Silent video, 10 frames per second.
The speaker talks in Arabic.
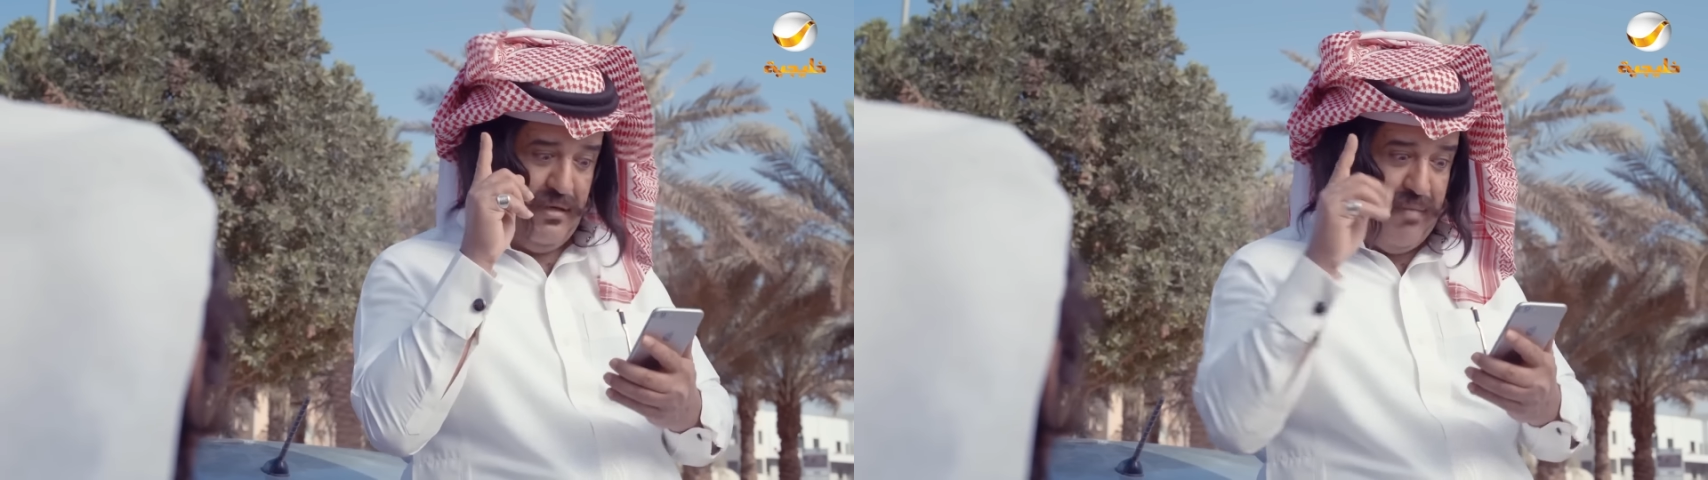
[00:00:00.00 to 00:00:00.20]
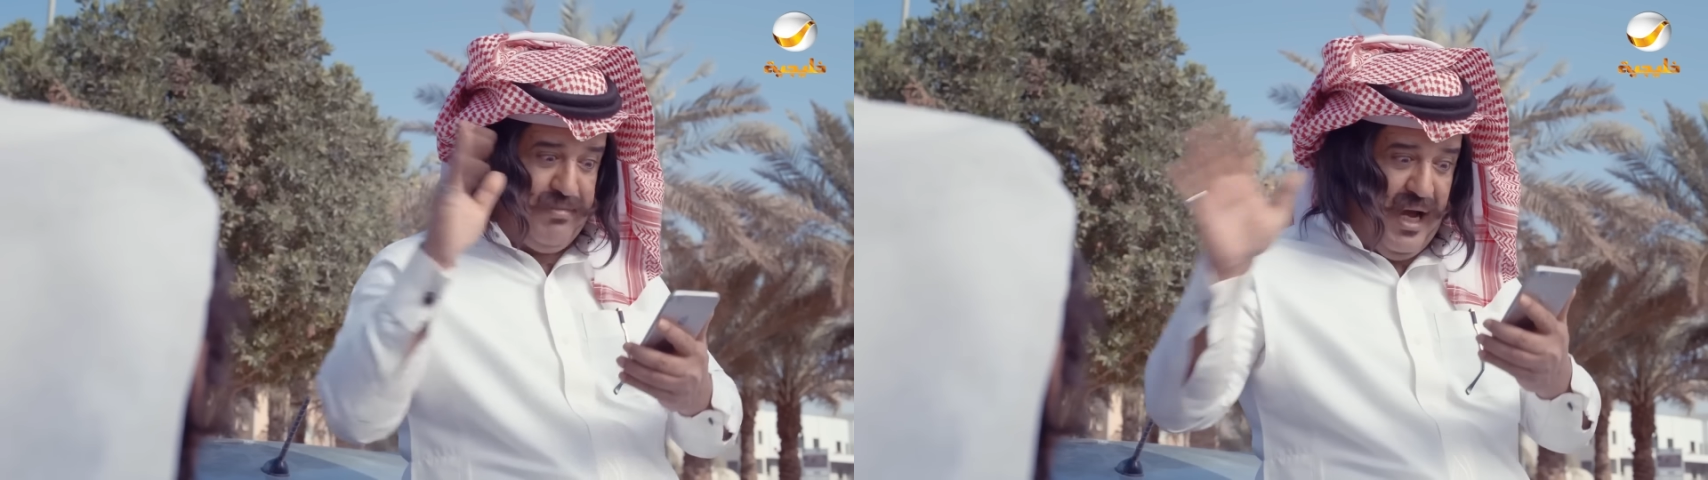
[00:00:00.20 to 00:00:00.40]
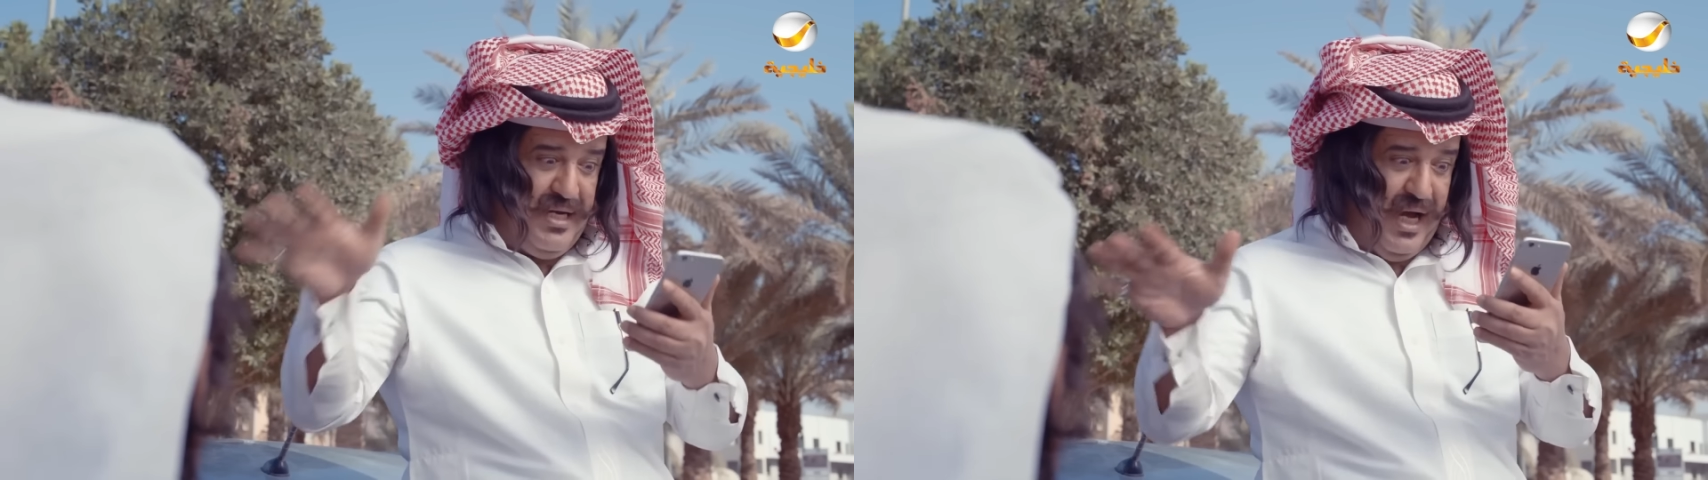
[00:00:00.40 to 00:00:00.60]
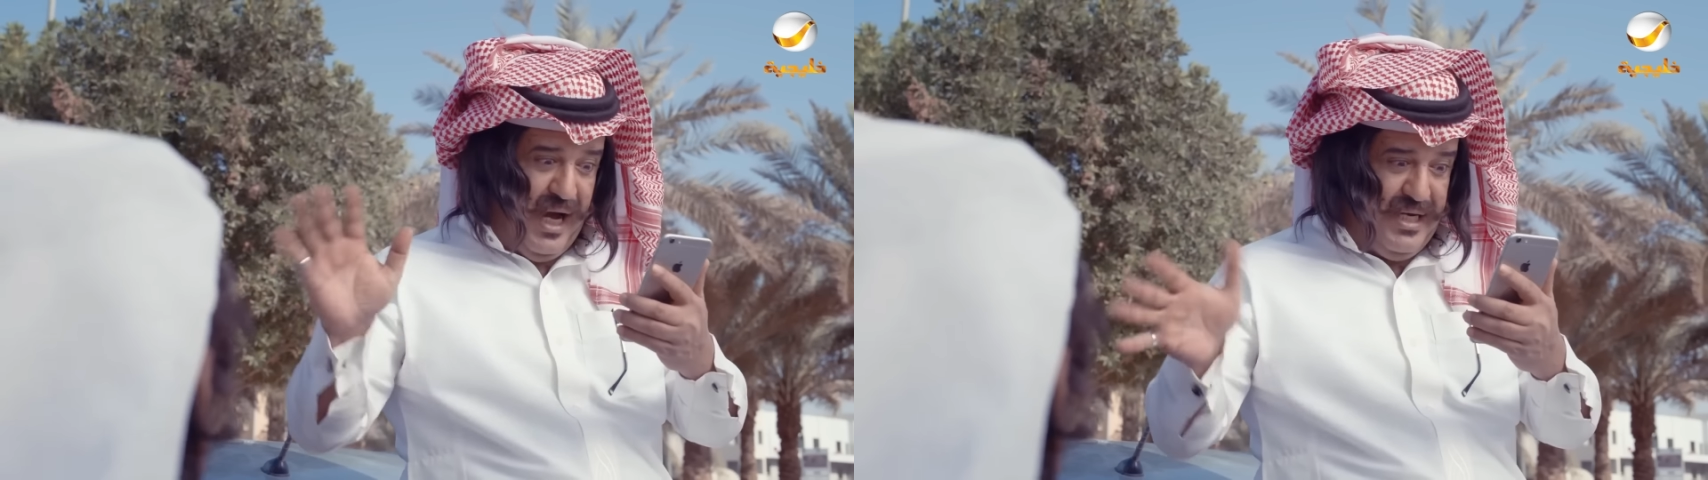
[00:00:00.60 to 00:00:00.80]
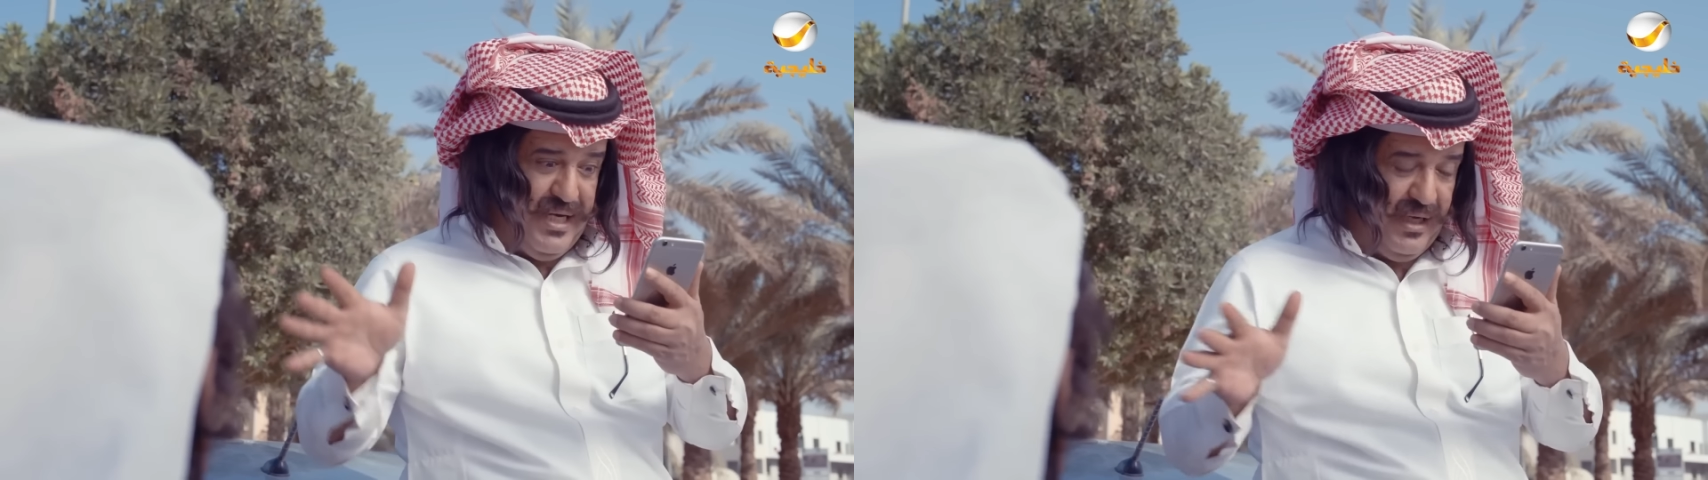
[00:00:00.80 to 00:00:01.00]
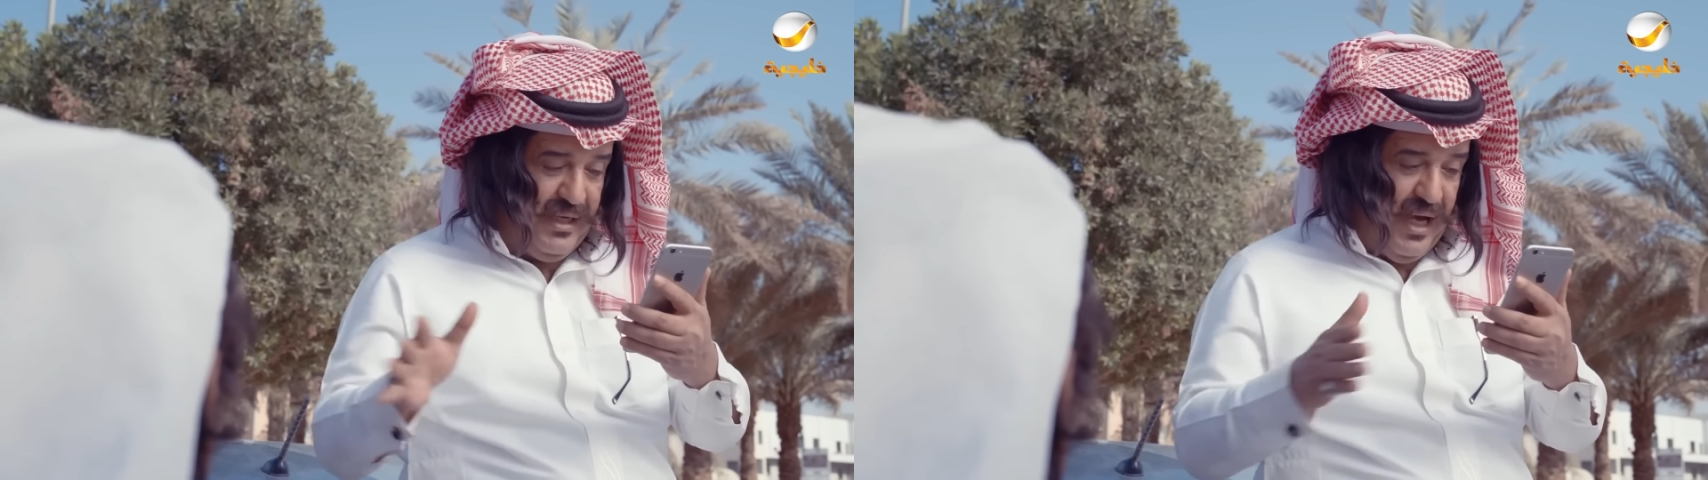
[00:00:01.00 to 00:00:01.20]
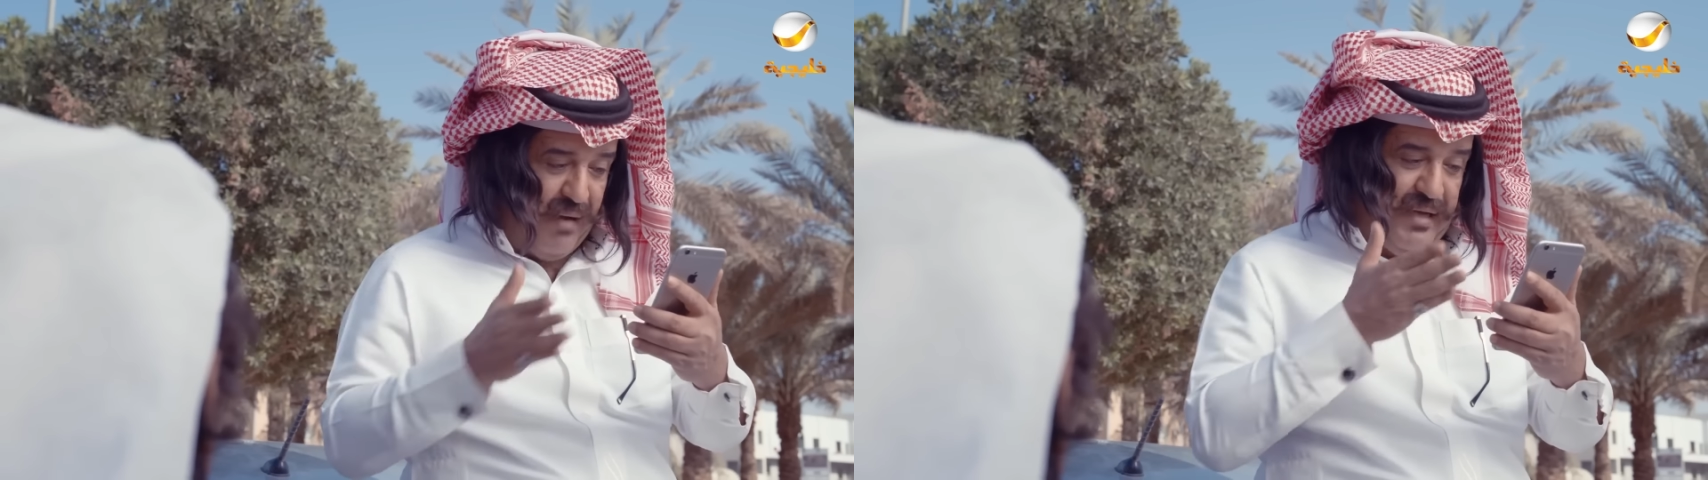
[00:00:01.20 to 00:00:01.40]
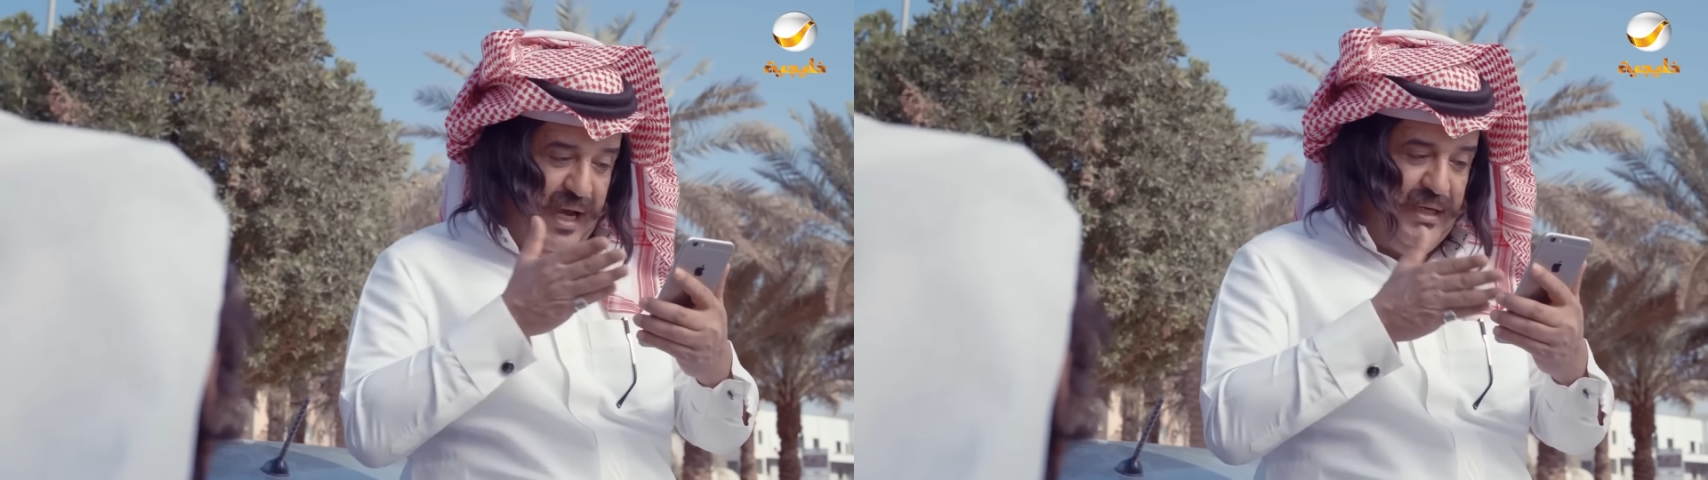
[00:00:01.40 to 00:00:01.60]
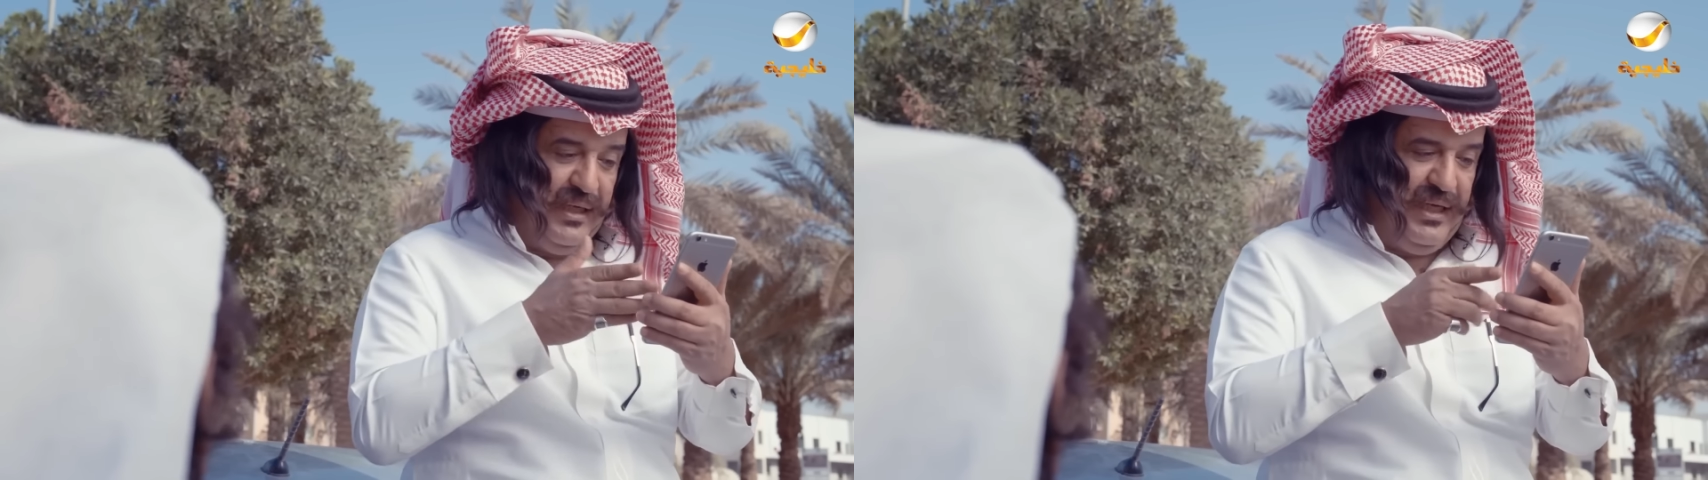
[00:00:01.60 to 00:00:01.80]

ابكلا هلا أبكى